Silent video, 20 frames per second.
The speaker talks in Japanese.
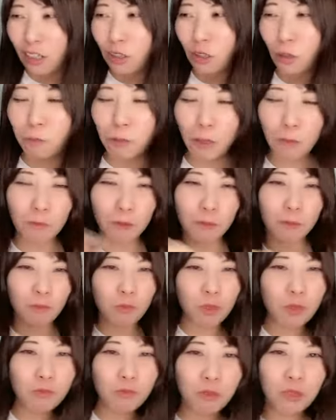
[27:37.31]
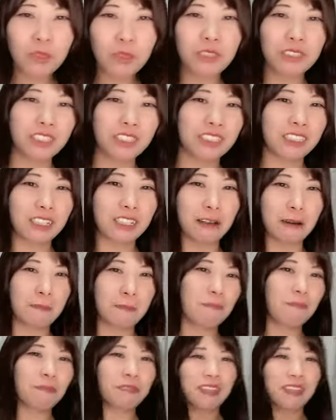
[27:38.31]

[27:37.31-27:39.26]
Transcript: こうピュンピュンピュンピュンってさ